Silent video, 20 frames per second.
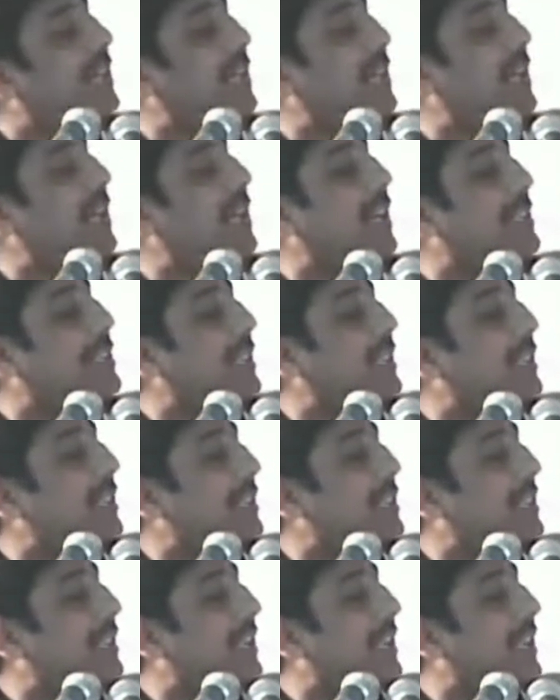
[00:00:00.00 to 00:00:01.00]
कन्हैयालाल
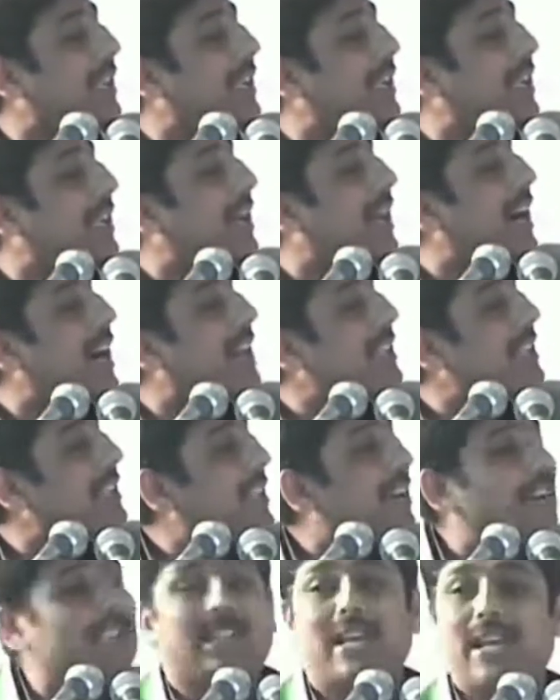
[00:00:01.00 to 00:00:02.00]
सेठिया जी की एक
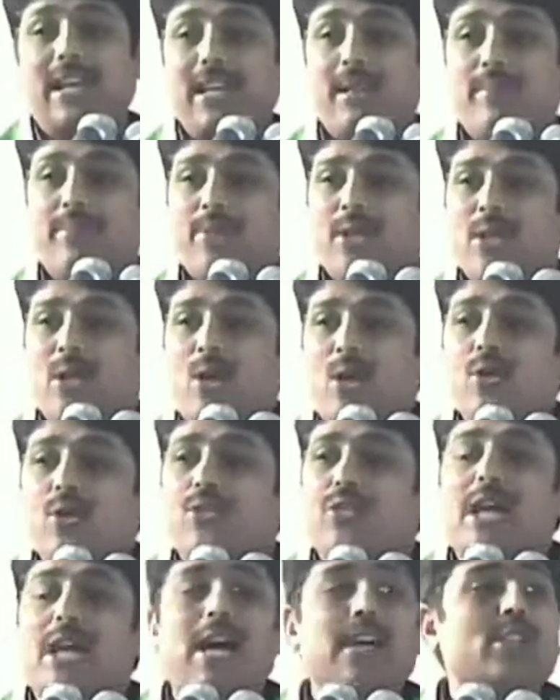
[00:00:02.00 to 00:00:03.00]
कहानी याद आई और
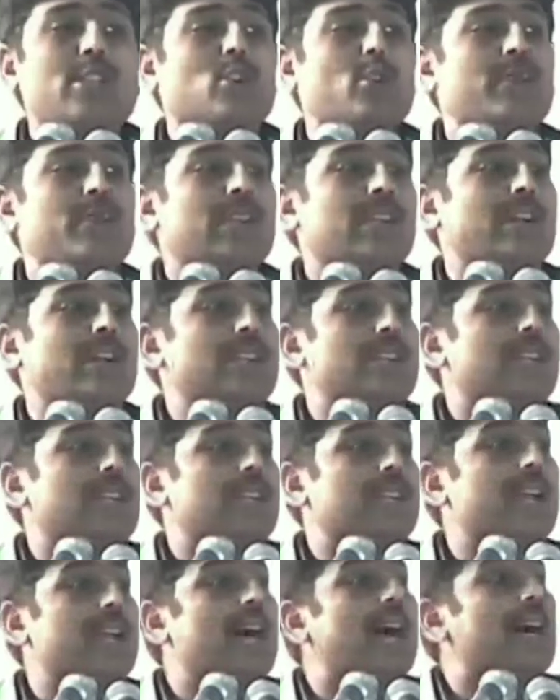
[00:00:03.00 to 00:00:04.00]
उस कहानी को मैंने कविता
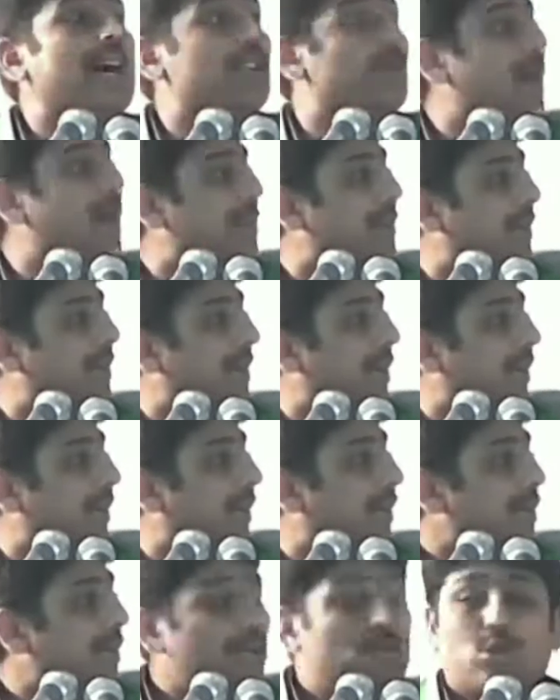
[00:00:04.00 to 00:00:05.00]
की आत्मा बनाया
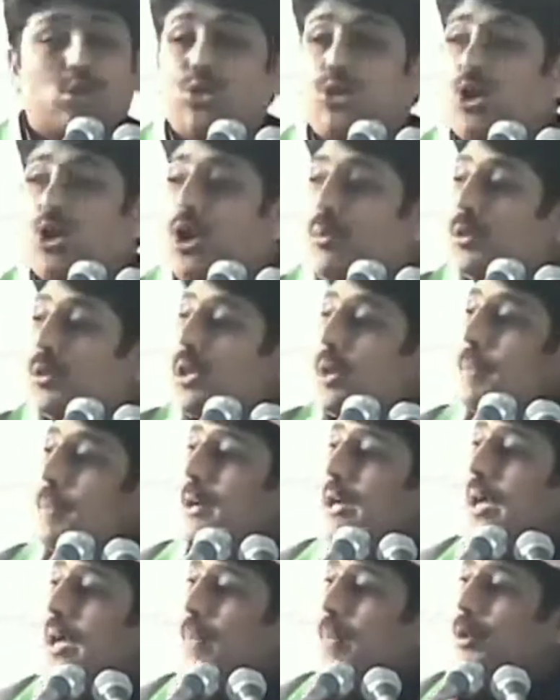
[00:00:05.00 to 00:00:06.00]
क्यों मुझे
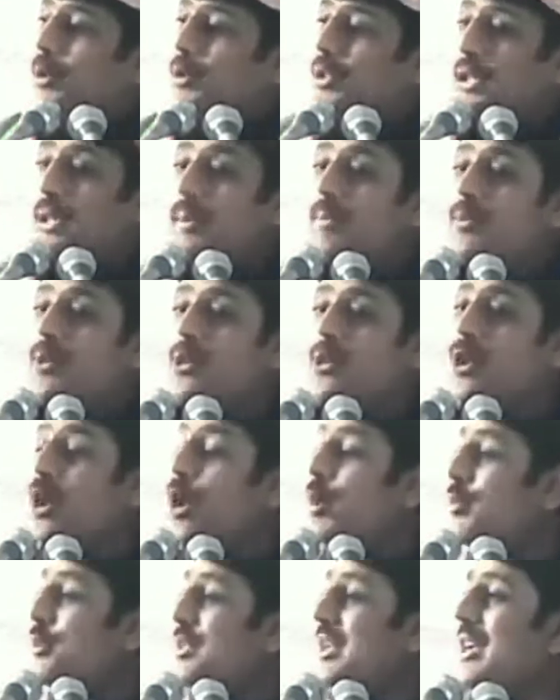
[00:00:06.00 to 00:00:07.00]
पीड़ा पहुंची
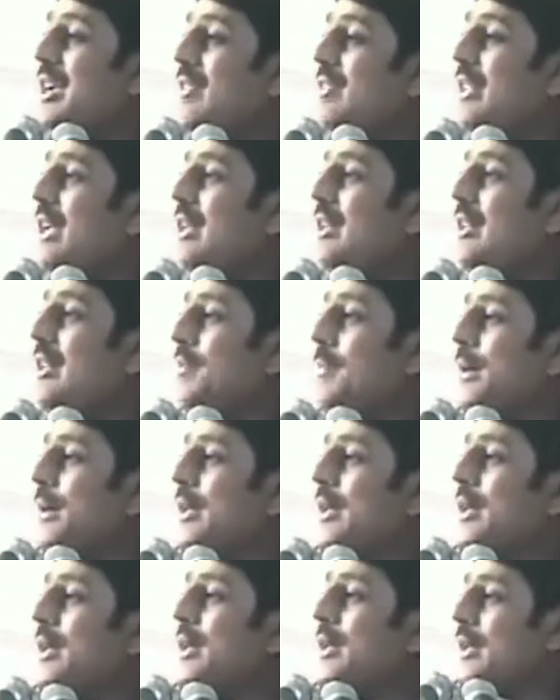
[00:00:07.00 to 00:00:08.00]
क्यों मुझे कविता लिखनी
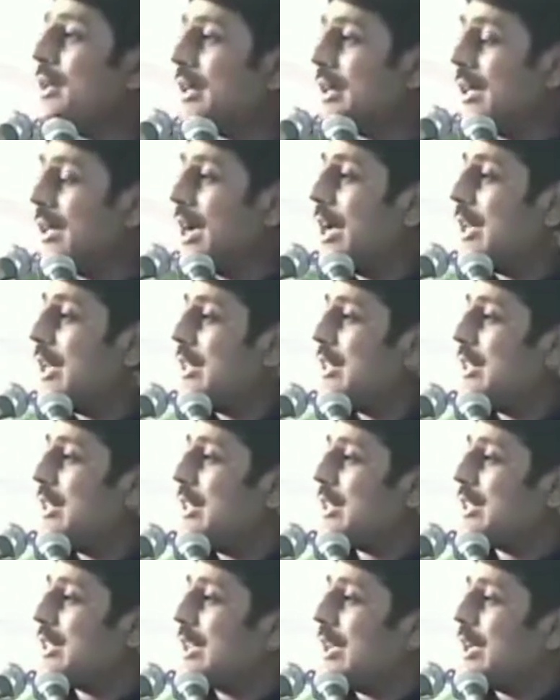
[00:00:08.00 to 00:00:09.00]
पड़ी कन्हैयालाल जी
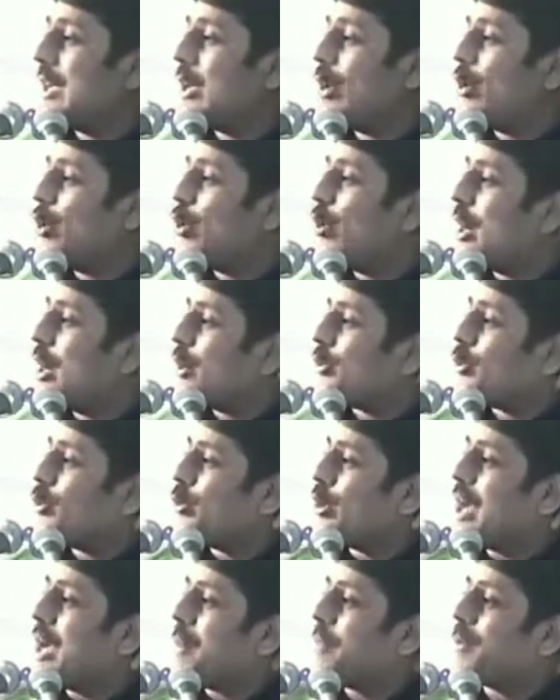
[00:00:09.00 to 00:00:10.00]
लिखते हैं कि लोहा और
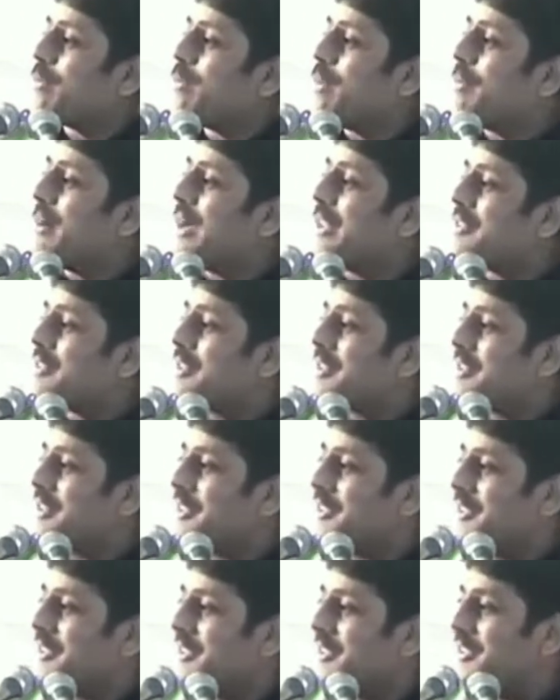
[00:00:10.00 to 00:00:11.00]
सोना आपस में बात कर
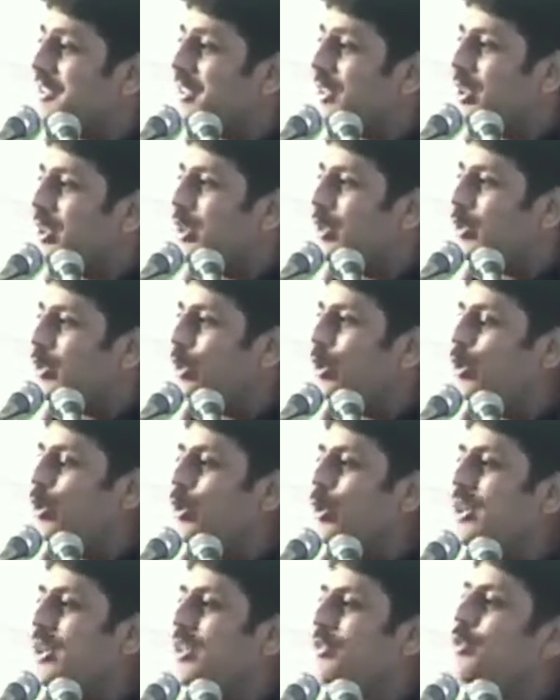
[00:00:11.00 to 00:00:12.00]
रहे थे तो
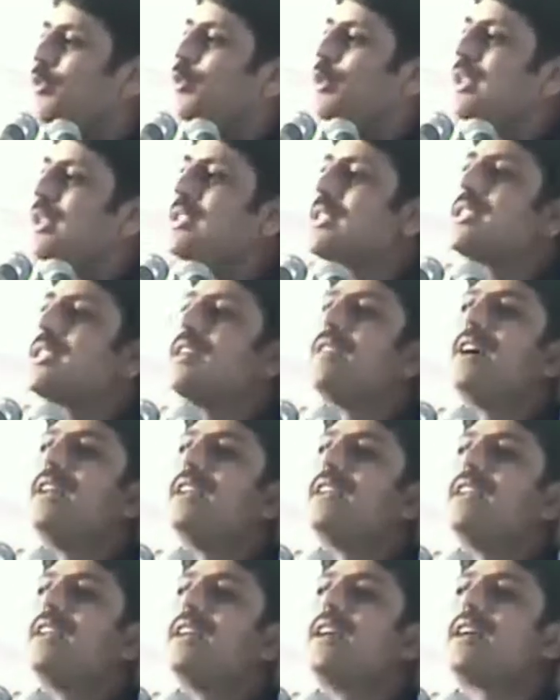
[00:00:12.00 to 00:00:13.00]
लोहे ने सोने से सवाल
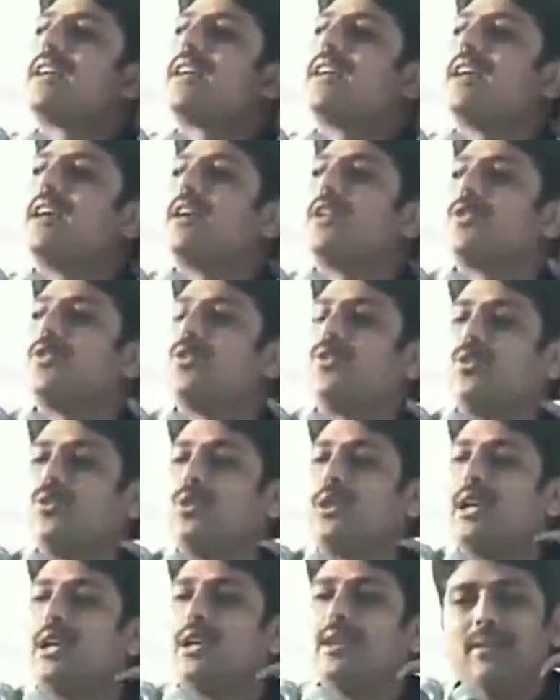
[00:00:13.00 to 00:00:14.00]
किया कि यार तू
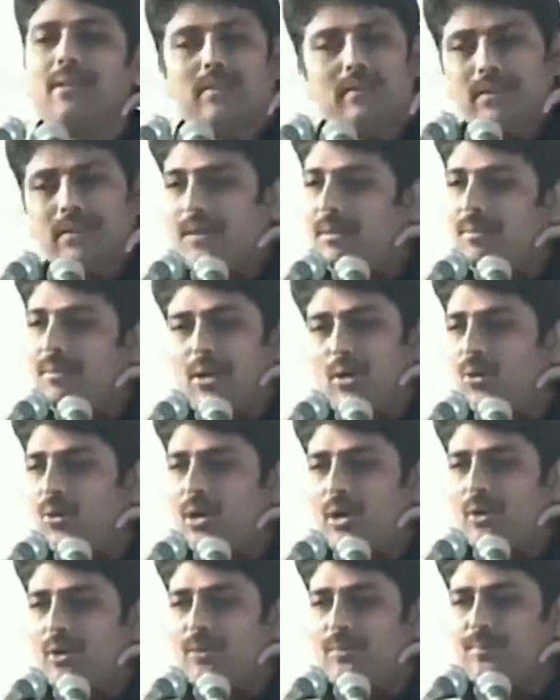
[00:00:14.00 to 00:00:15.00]
सोना है मैं
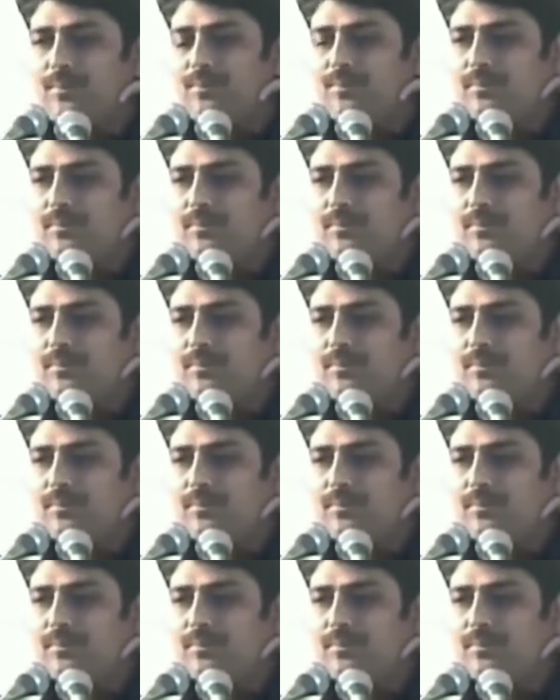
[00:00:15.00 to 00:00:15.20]
लोहा हूं